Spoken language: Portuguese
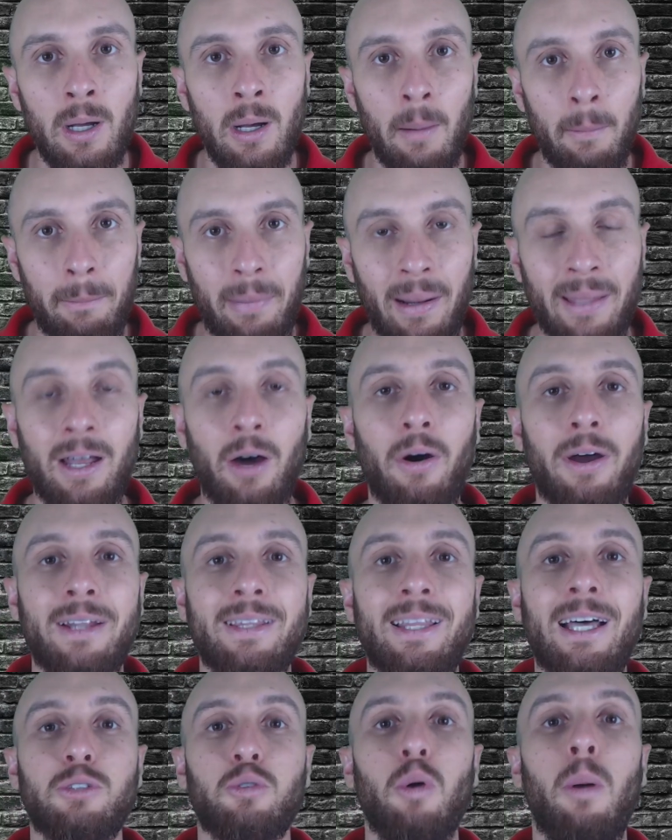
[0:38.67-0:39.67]
para na hora
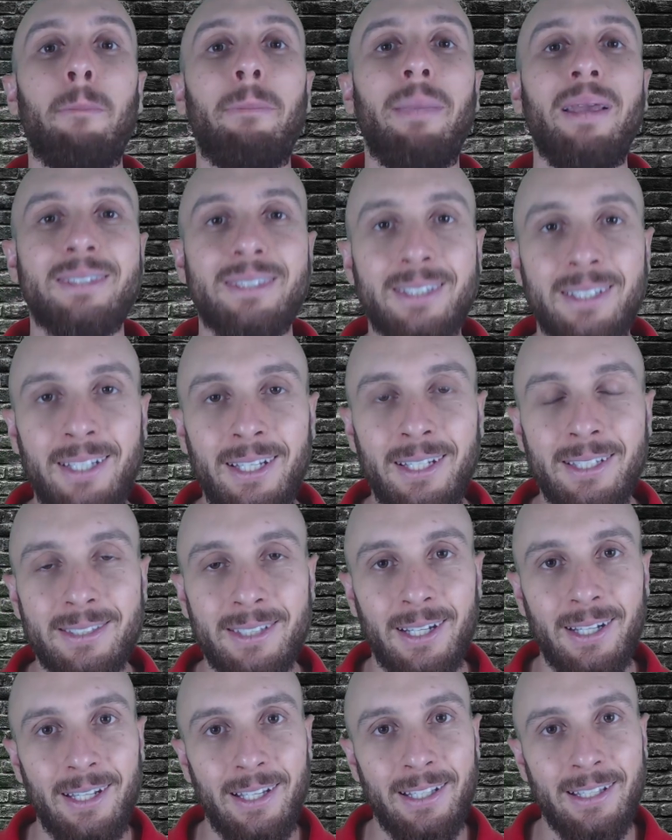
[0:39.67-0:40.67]
da sua
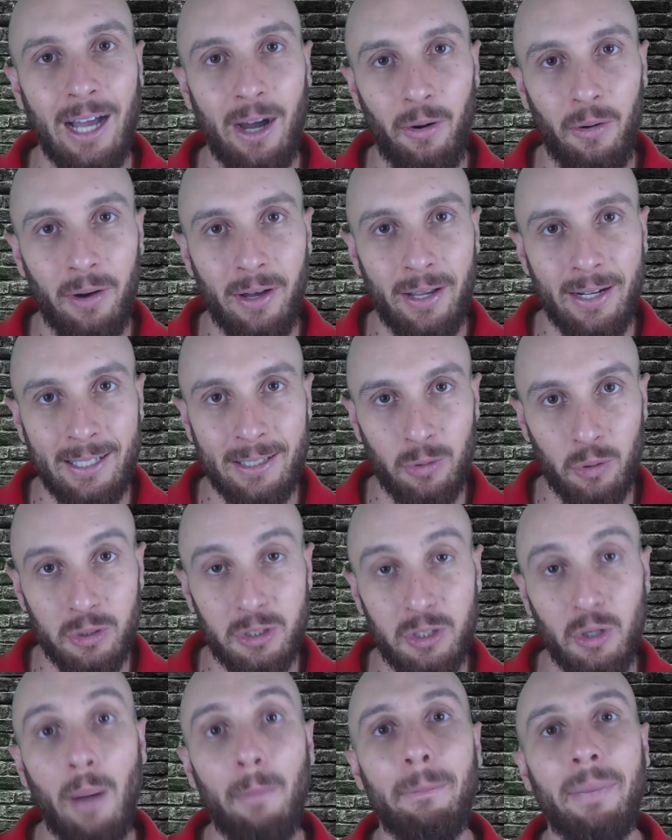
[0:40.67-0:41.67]
pesquisa e na hora do
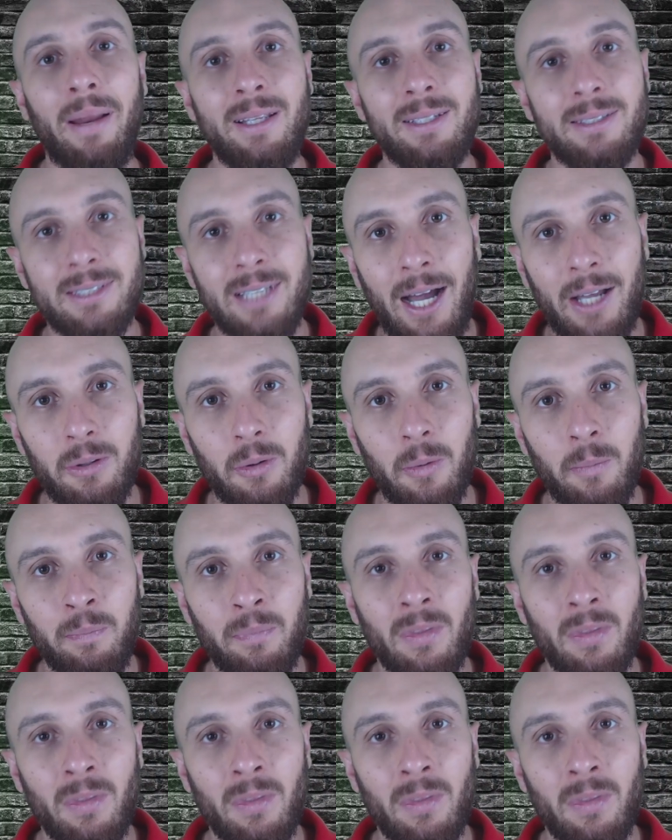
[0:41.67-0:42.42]
seu aprendizado,